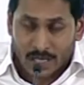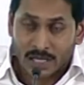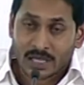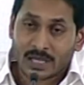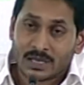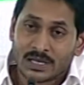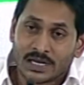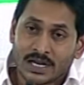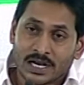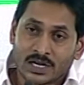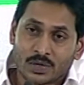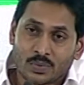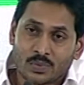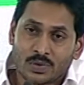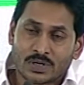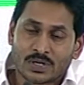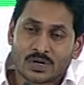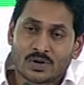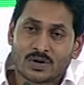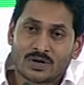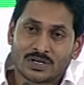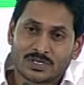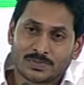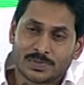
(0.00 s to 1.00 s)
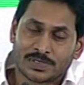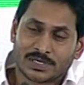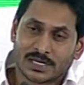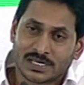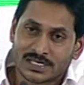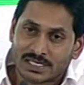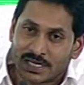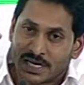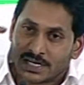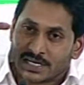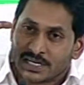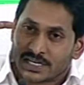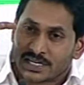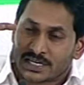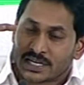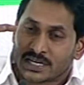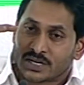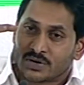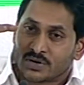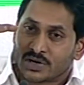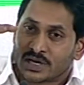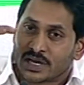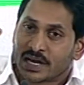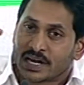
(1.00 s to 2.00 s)
ఈ నెట్వర్క్ హాస్పిటల్స్ అన్నిటికీ
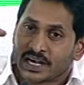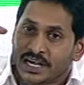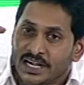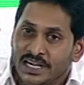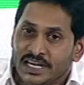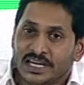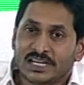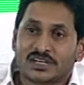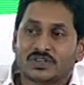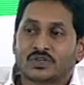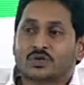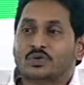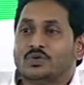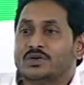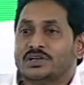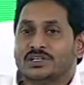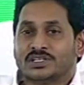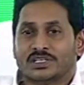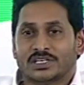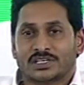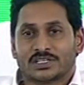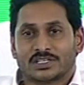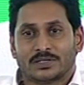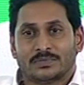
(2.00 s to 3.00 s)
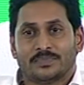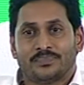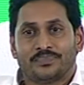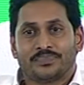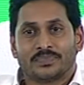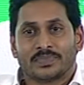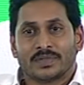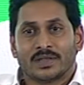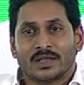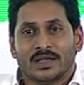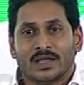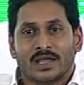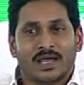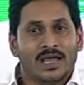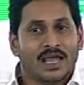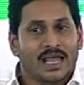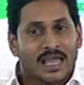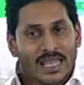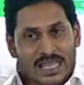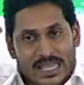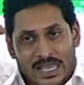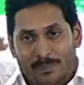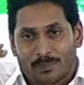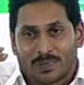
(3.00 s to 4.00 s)
కూడా గ్రేడింగ్స్ కూడా చేశాం
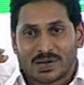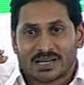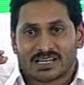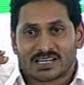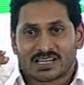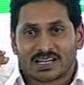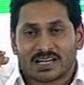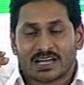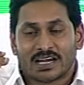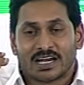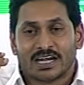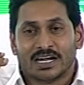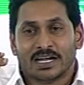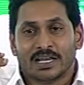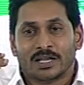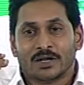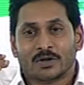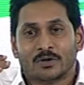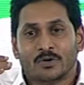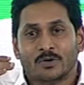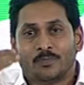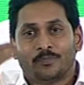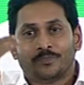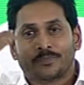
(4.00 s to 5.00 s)
ఏ ప్లస్ గ్రేడింగు